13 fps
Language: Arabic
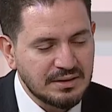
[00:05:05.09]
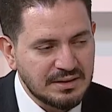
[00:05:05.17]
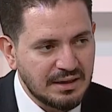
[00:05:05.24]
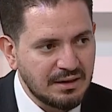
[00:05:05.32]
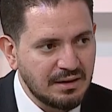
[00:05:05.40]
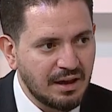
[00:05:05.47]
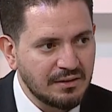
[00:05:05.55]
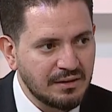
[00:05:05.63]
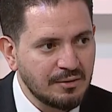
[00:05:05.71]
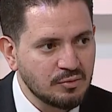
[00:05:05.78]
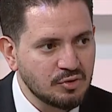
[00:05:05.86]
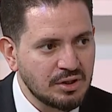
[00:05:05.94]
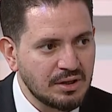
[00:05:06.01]
لسيده
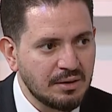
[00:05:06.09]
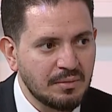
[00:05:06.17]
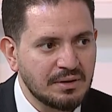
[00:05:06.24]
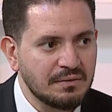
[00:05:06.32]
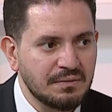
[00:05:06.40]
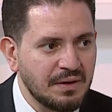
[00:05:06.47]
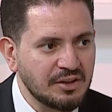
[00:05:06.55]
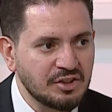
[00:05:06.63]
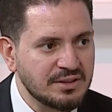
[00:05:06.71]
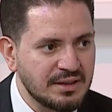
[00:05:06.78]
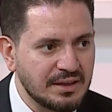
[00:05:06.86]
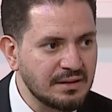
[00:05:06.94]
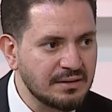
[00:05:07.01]
عندها مشكله ما
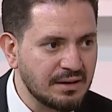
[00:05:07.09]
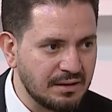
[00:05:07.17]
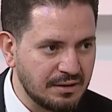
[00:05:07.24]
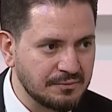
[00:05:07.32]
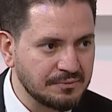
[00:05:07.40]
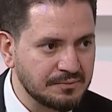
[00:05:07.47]
تنفعش لسيده تانية